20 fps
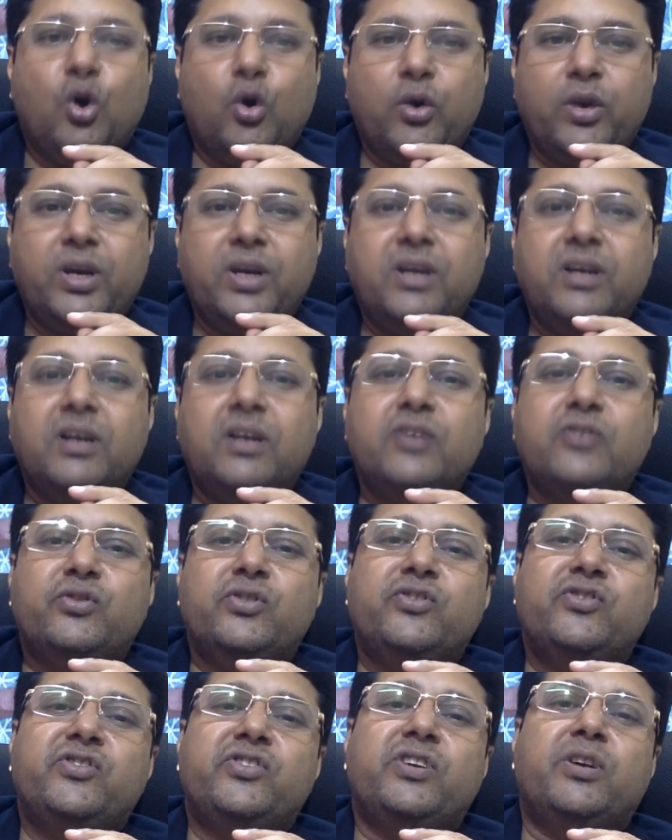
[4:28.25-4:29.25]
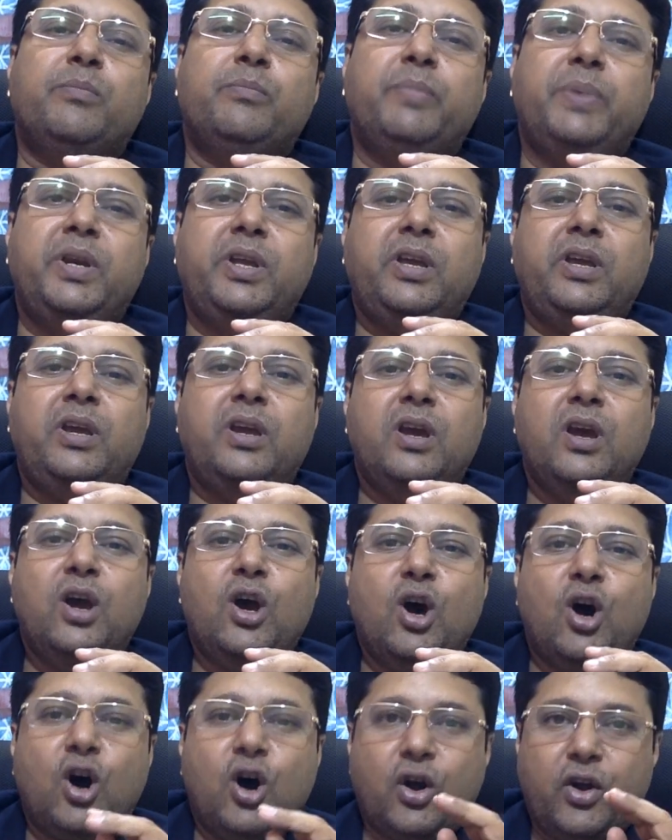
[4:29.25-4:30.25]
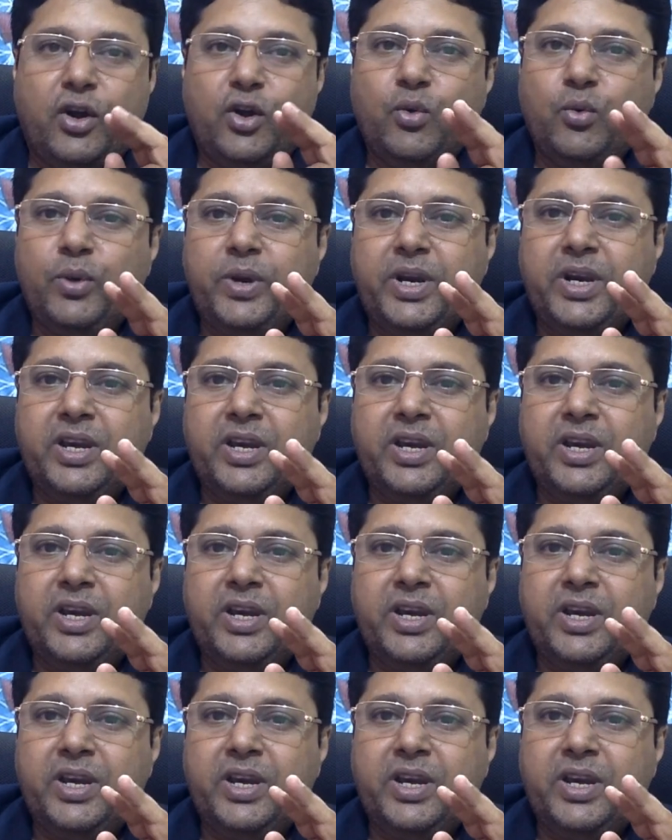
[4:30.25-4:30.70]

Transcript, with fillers: ओरिएंटल इंश्योरेंस कंपनी और न्यू